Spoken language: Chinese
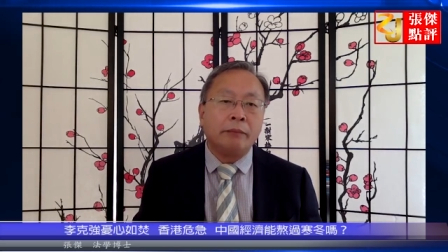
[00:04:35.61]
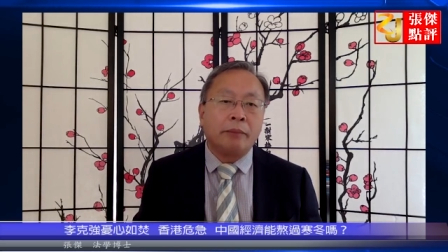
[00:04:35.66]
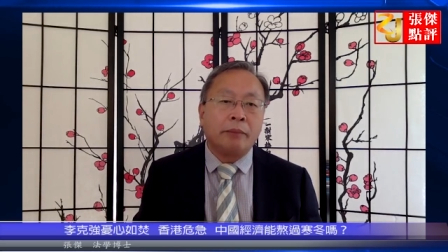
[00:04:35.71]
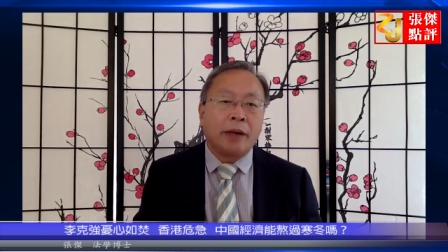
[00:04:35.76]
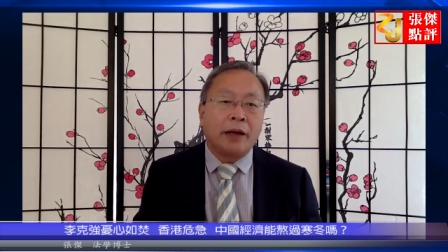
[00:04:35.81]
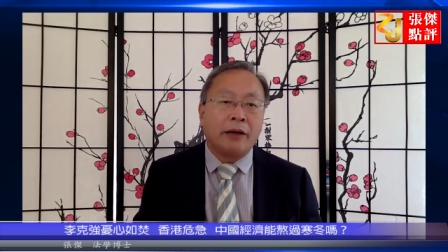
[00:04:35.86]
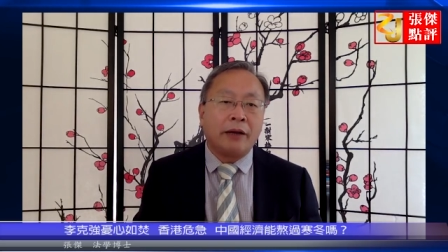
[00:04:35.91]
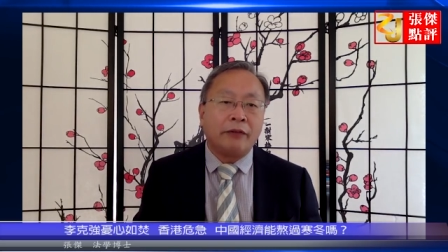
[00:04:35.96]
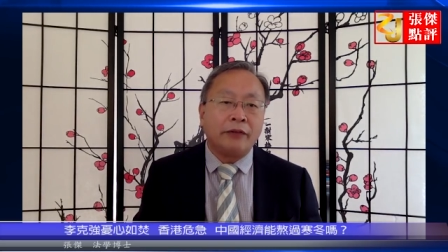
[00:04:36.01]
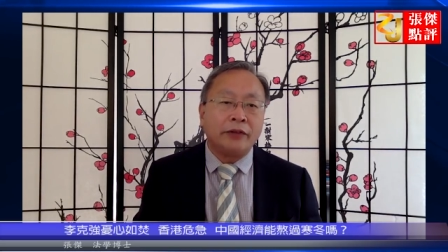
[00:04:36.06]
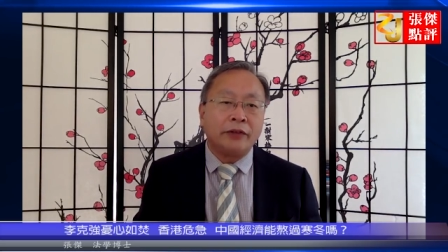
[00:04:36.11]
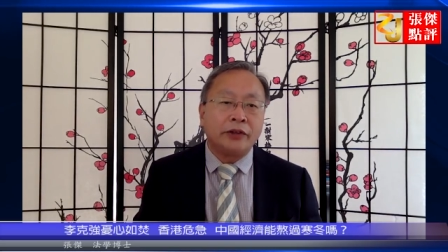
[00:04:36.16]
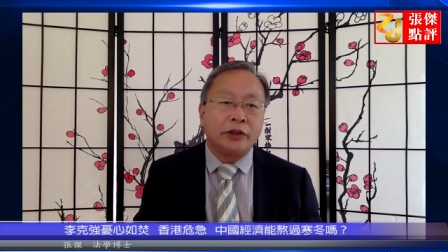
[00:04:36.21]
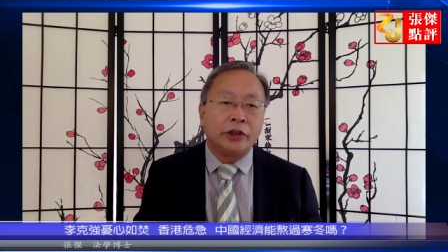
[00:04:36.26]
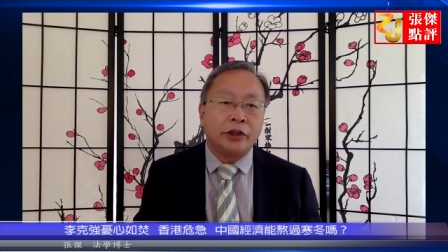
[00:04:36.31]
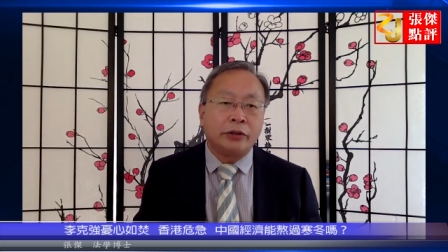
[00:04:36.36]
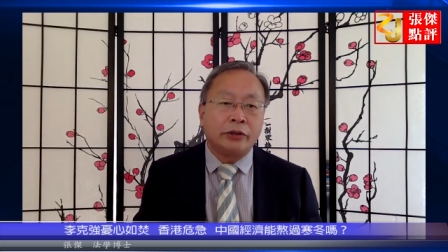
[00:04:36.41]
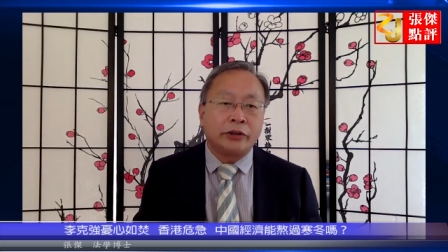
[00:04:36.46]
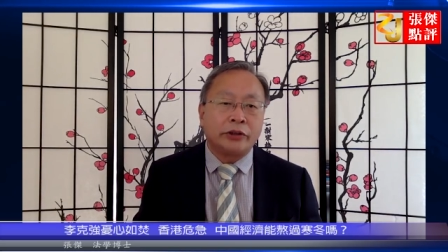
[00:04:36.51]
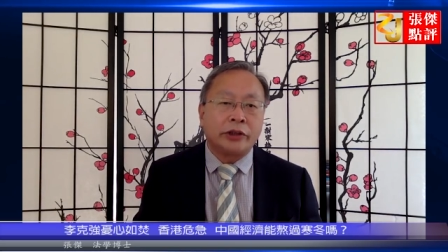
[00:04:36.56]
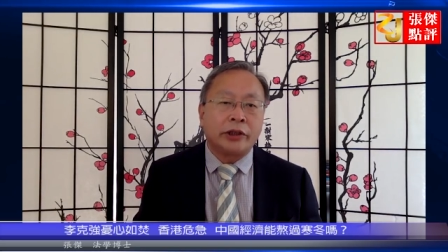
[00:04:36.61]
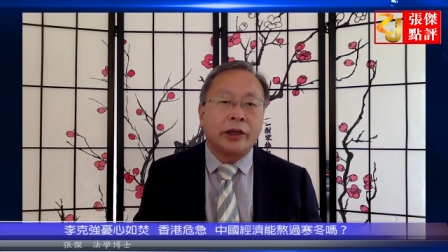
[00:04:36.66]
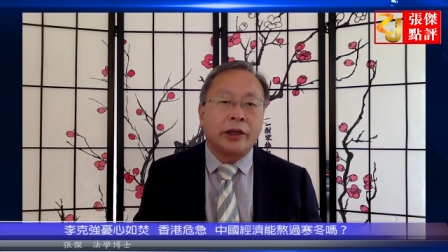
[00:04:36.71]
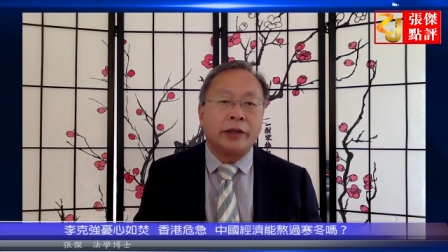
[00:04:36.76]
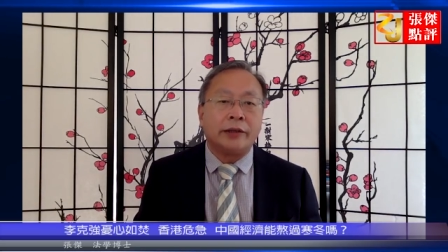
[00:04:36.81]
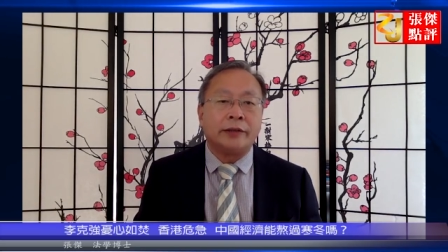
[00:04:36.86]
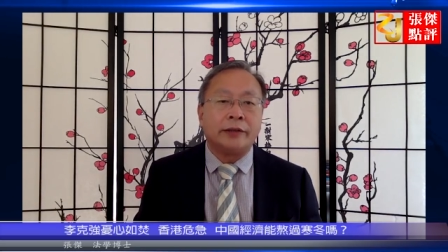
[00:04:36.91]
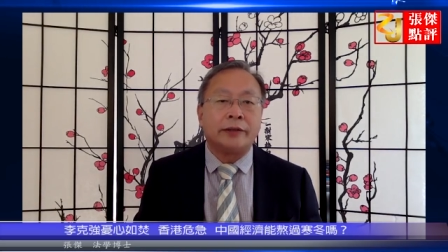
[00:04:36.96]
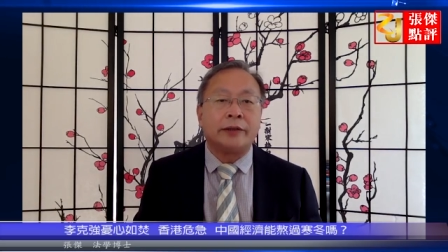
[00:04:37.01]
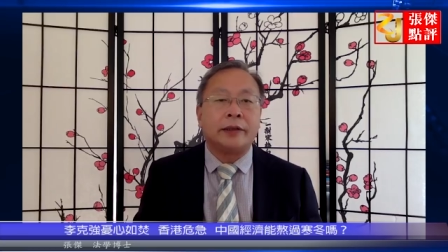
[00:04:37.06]
百分之六十二
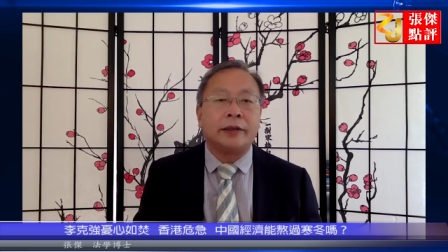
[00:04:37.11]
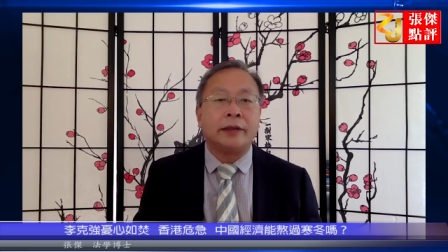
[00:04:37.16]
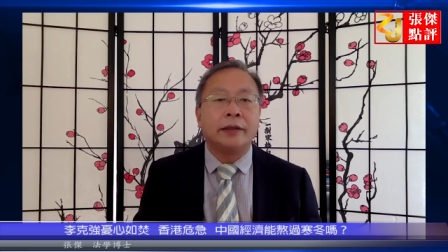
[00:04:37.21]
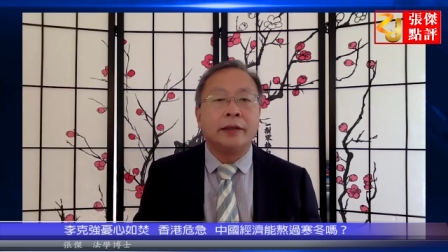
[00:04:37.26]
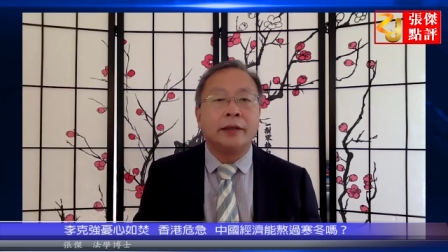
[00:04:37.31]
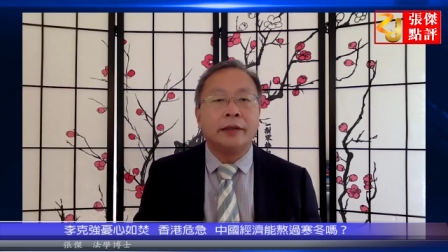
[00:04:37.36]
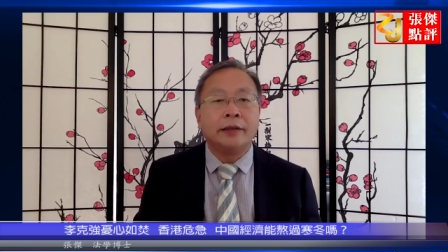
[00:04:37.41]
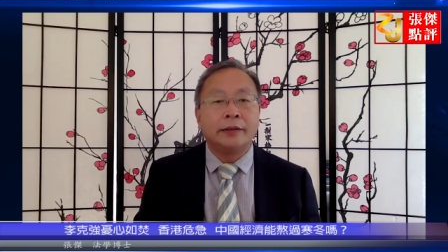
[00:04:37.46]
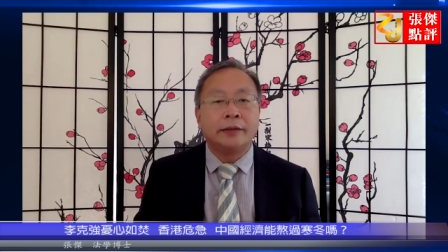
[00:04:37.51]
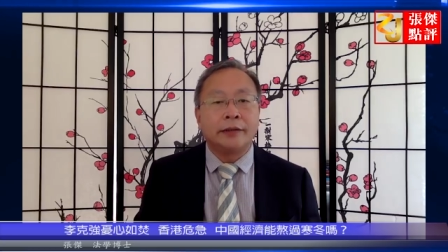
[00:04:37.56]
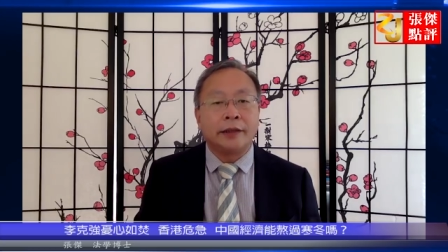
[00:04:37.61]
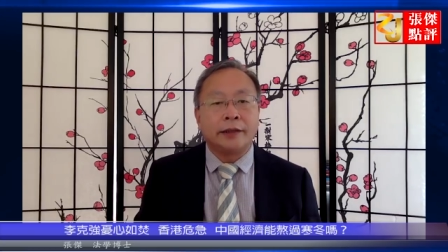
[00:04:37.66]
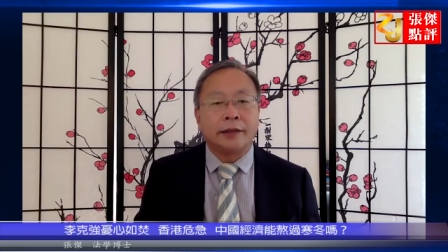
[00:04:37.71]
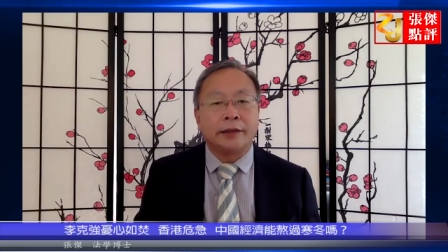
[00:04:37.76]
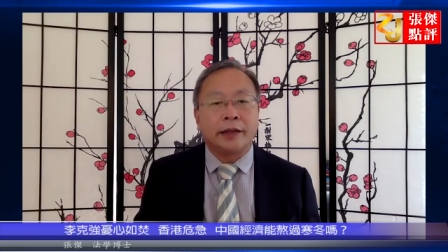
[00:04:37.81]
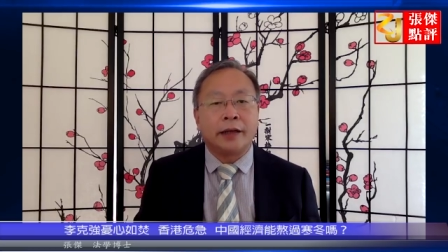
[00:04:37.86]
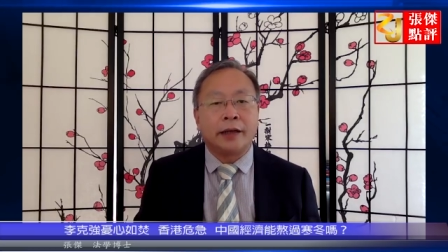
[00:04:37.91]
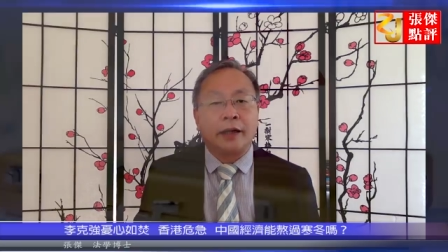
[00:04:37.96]
以上，在上